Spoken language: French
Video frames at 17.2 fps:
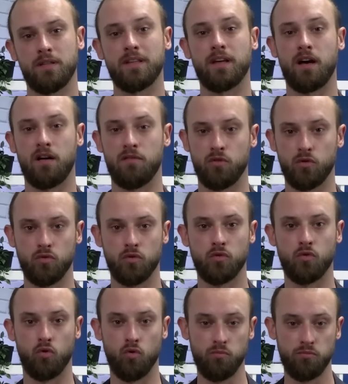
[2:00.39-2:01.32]
travaux de
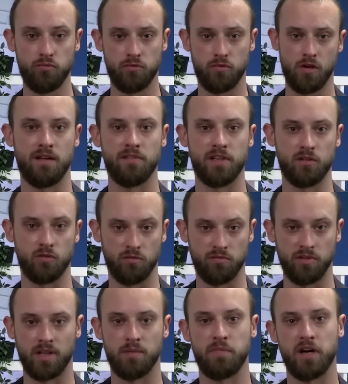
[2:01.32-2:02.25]
groupe avec de
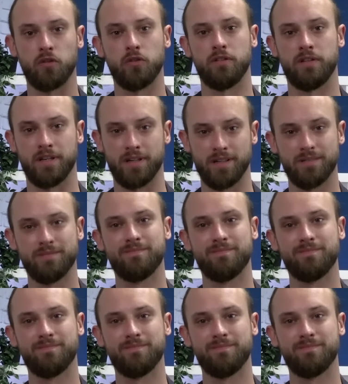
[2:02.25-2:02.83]
vrais partenaires.